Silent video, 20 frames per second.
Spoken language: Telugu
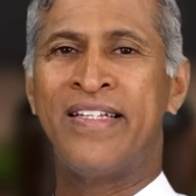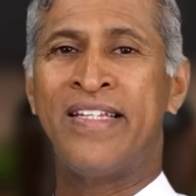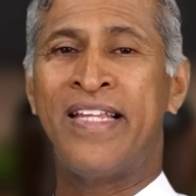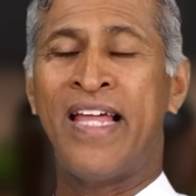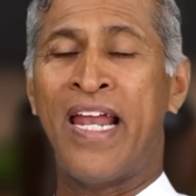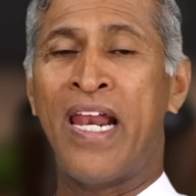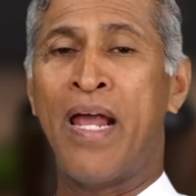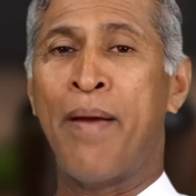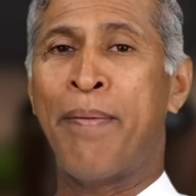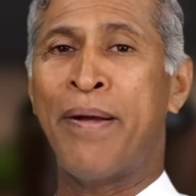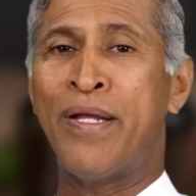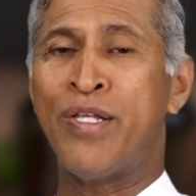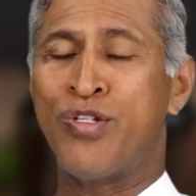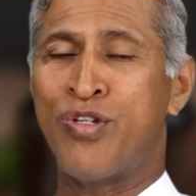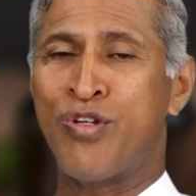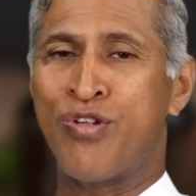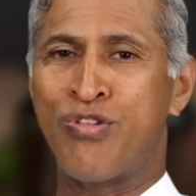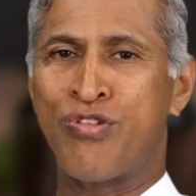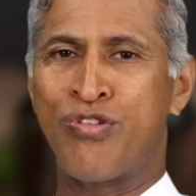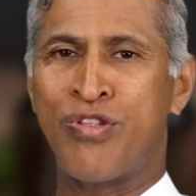ఇది ఎలా
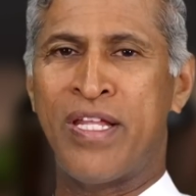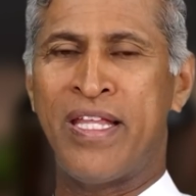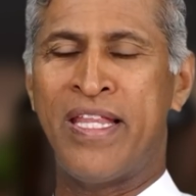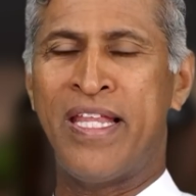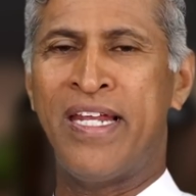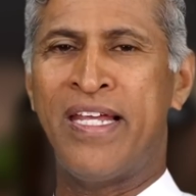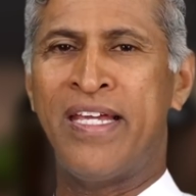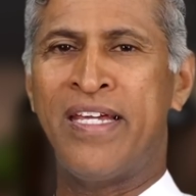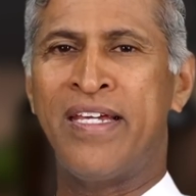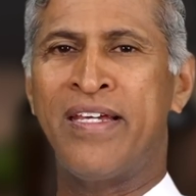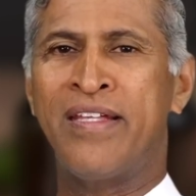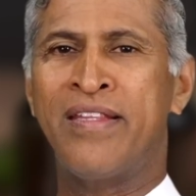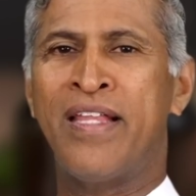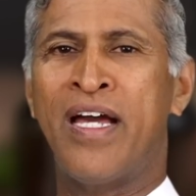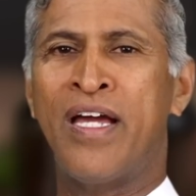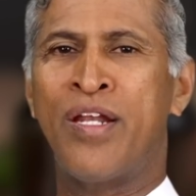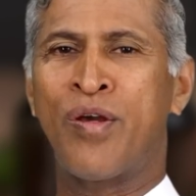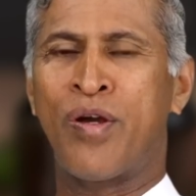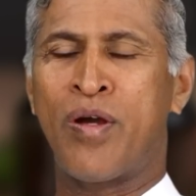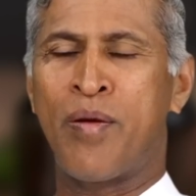పనిచేస్తుందని
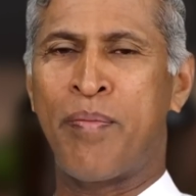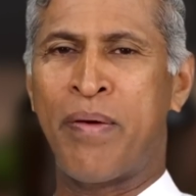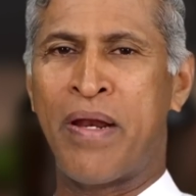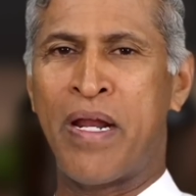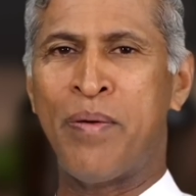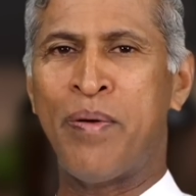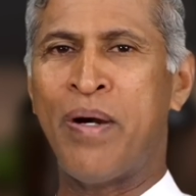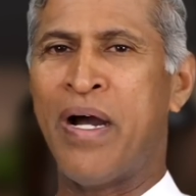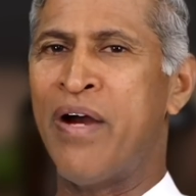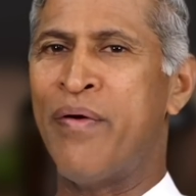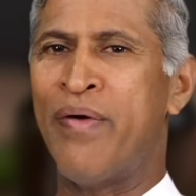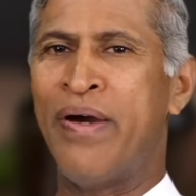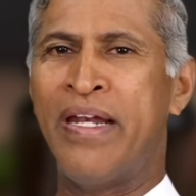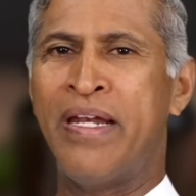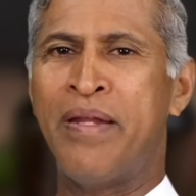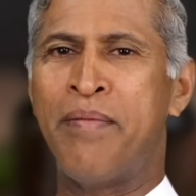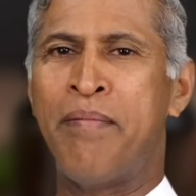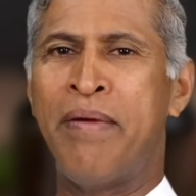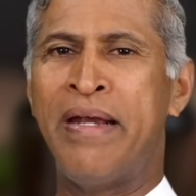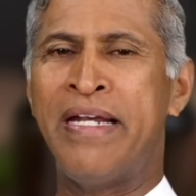దాని యొక్క
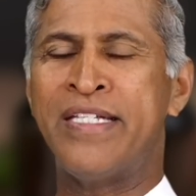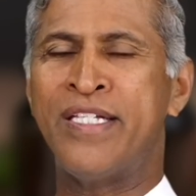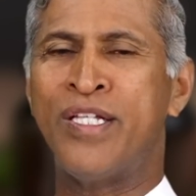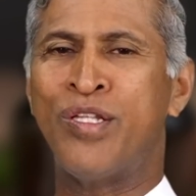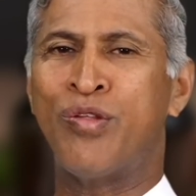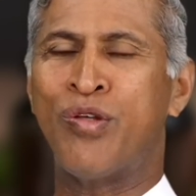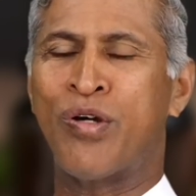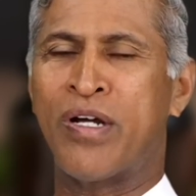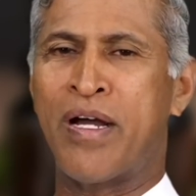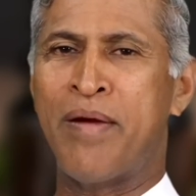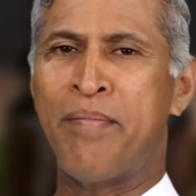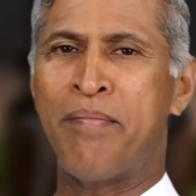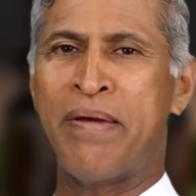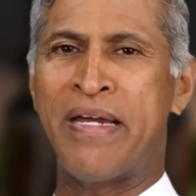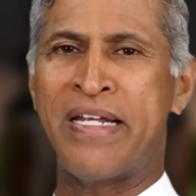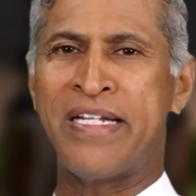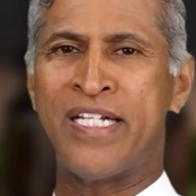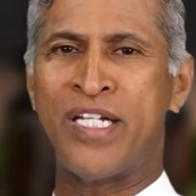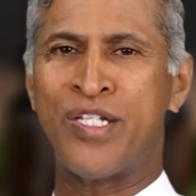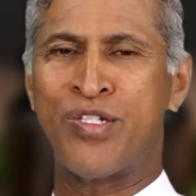ప్రభావాన్ని మెడిసిన్తో
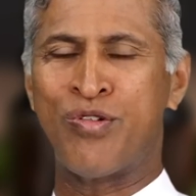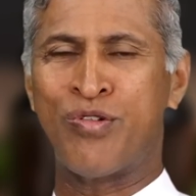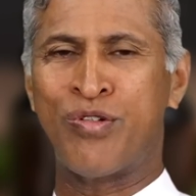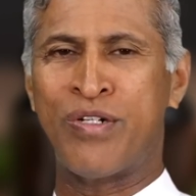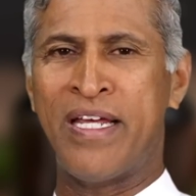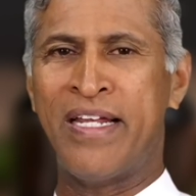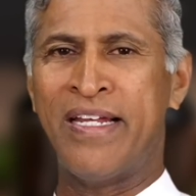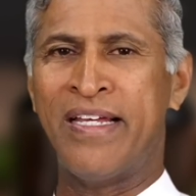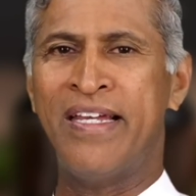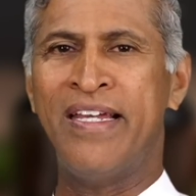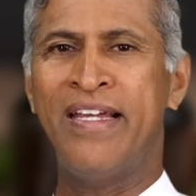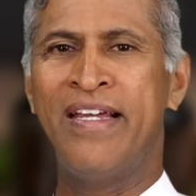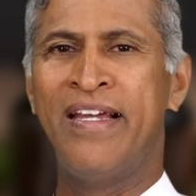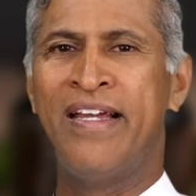కంపేర్ చేసి చూడటానికి